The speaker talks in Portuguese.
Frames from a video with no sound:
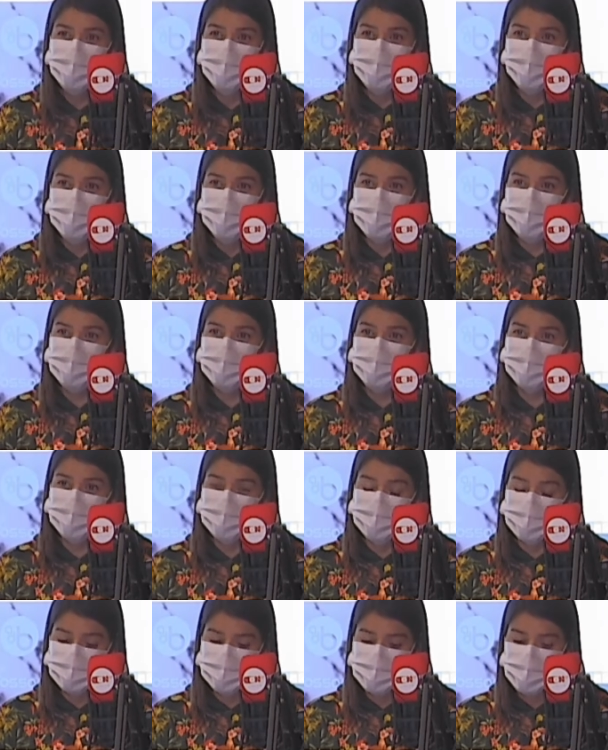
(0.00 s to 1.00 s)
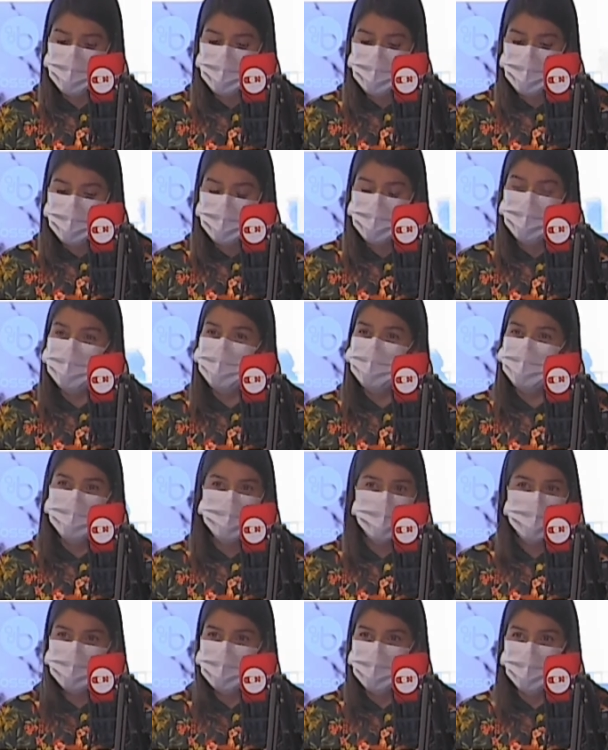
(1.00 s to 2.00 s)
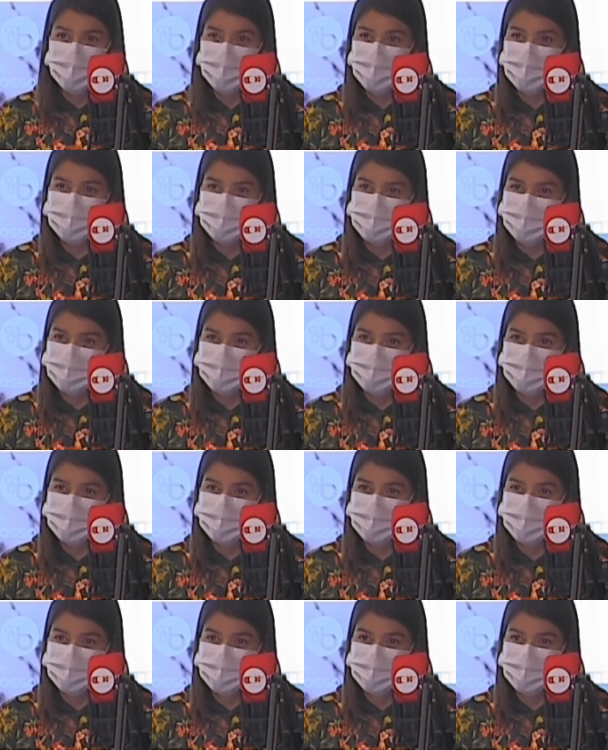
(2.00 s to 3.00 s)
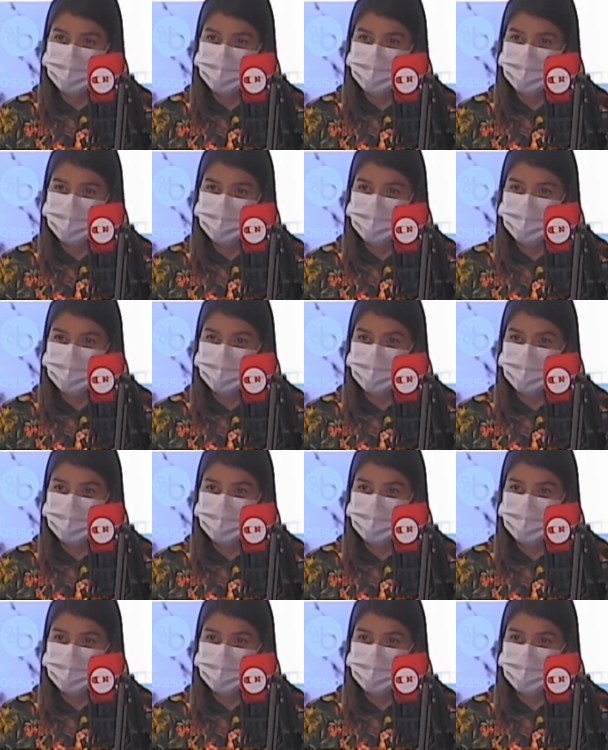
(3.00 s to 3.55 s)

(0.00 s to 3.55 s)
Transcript: pum, pum, pum, pum, pronto, Saiu, deu. saiu. Sa, eh,